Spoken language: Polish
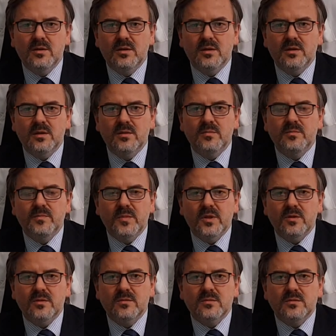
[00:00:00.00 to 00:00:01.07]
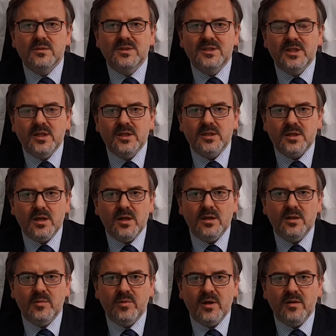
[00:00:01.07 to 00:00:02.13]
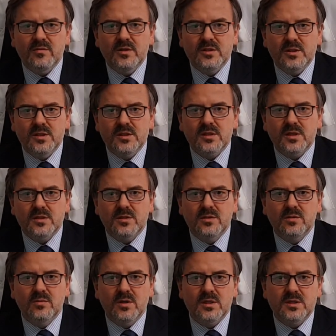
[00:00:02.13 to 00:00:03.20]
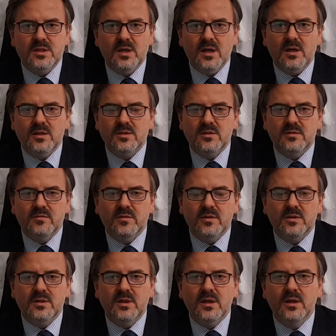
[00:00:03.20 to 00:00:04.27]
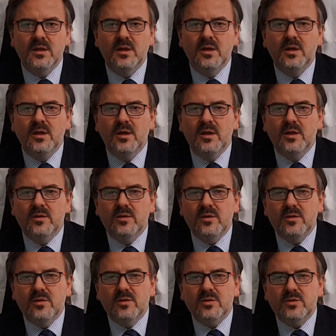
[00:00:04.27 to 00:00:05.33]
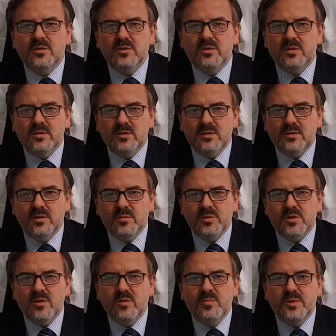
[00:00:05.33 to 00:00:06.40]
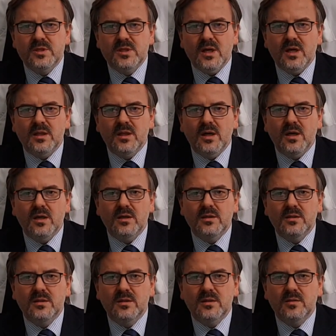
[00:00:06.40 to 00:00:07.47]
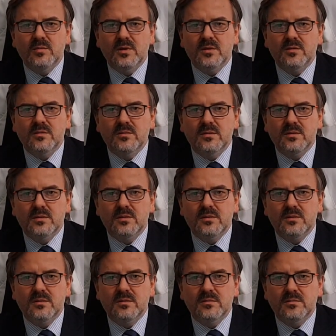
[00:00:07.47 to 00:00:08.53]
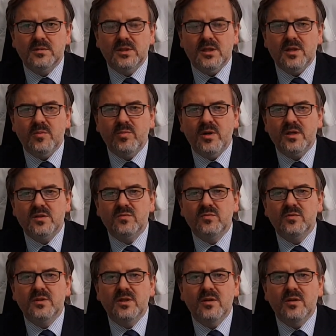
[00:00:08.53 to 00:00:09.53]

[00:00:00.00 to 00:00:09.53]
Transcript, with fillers: e, no, ciężka, naprawdę ciężka sytuacja zdrowotna. No i dość e, dobrze opisana i chyba e, znana Państwu